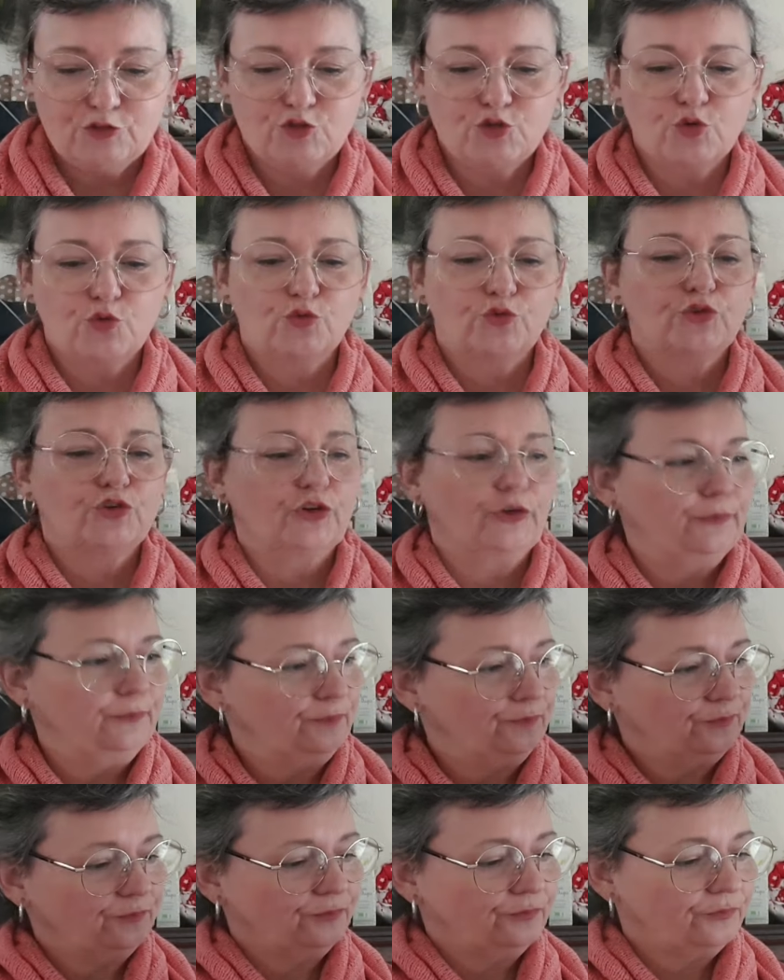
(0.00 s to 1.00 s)
donc
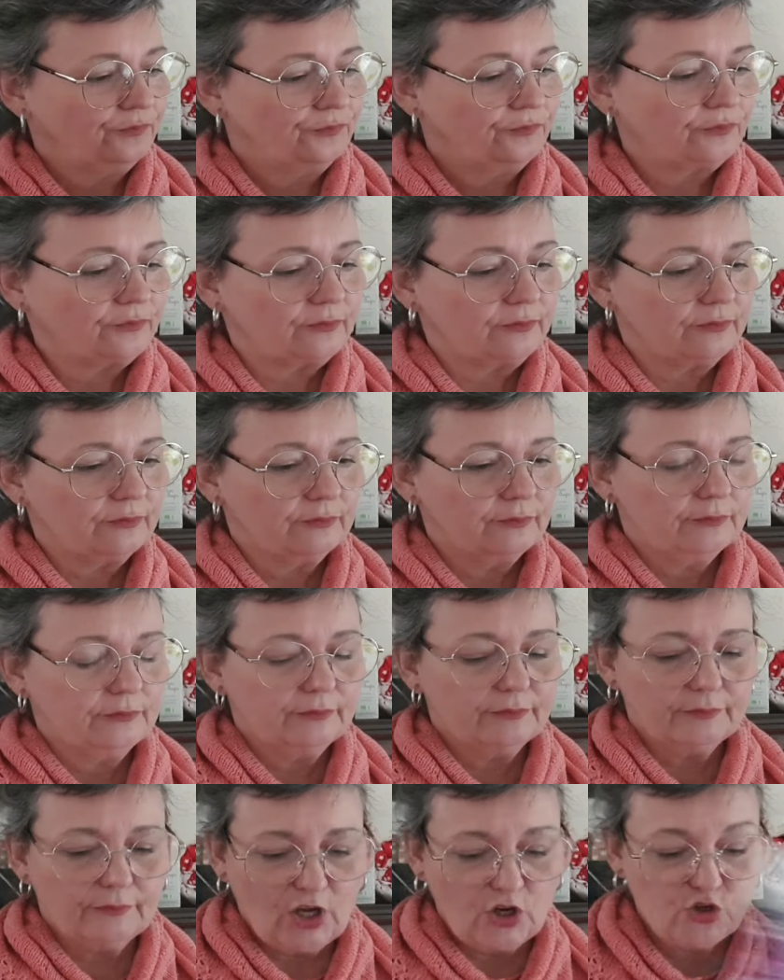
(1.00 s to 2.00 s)

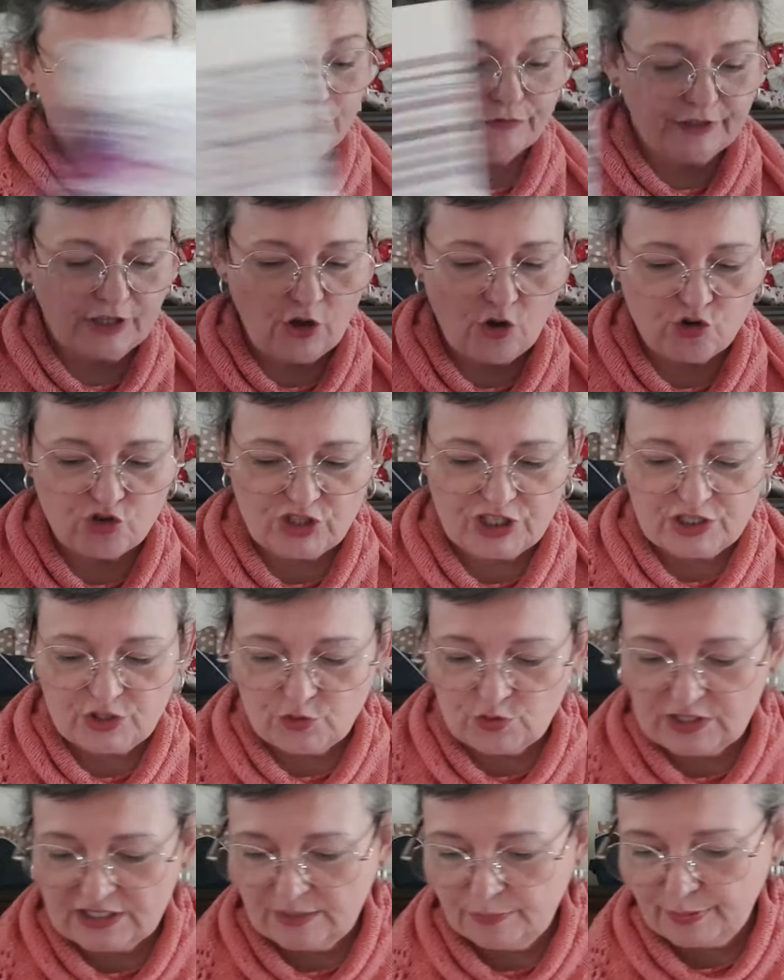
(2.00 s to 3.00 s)
je vais ranger
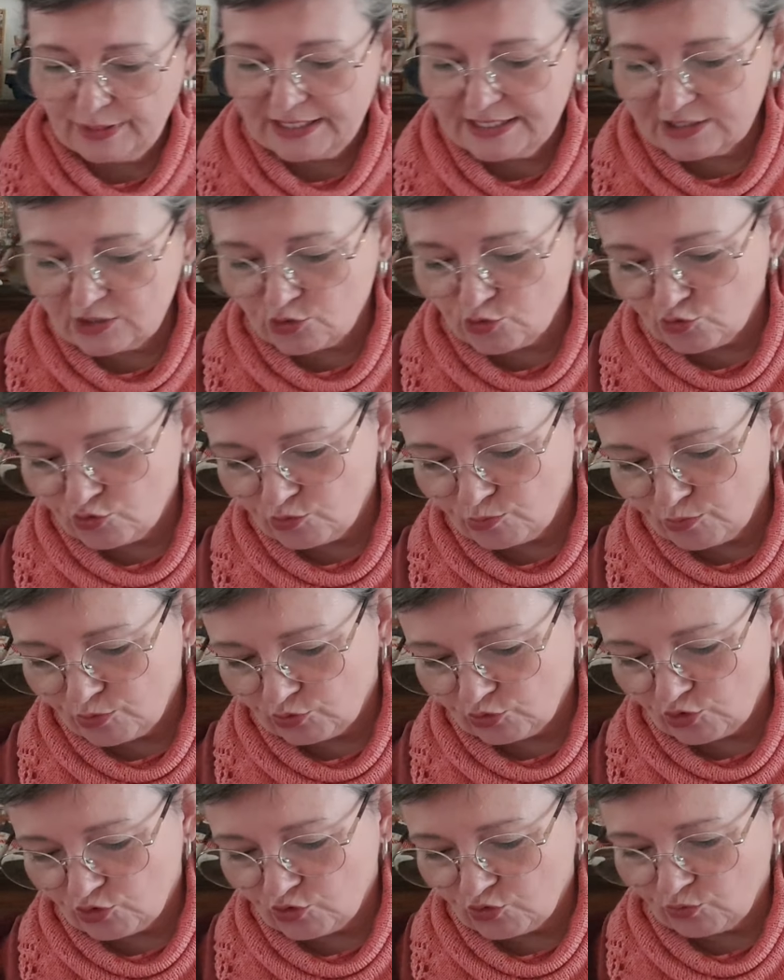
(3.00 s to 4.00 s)
ceci précieusement
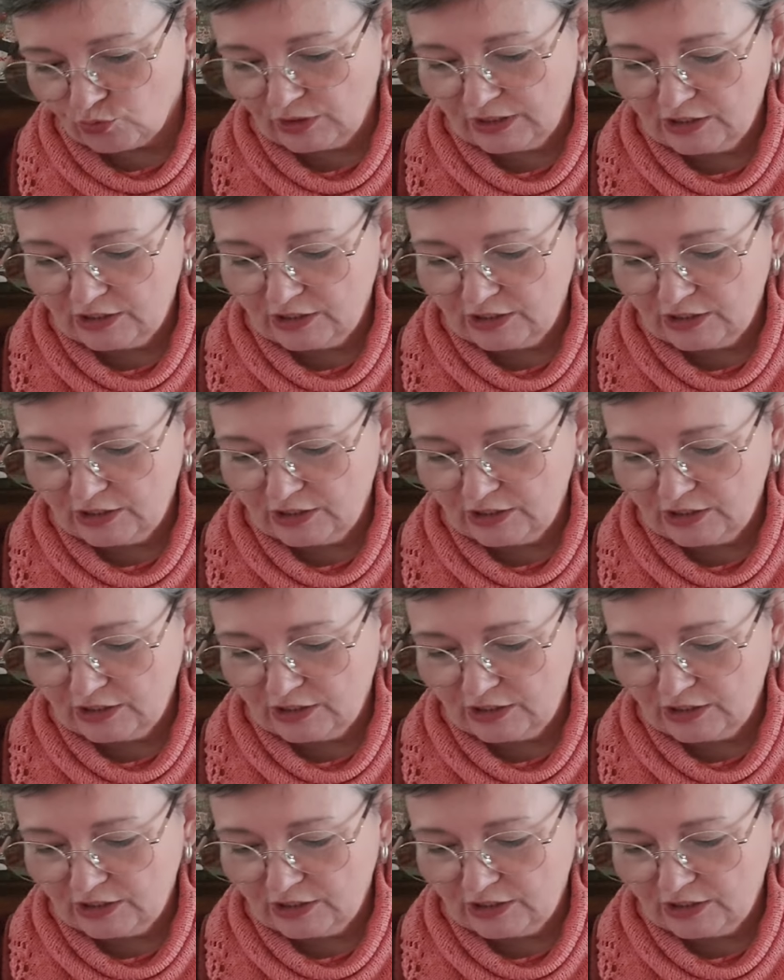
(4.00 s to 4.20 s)
dans son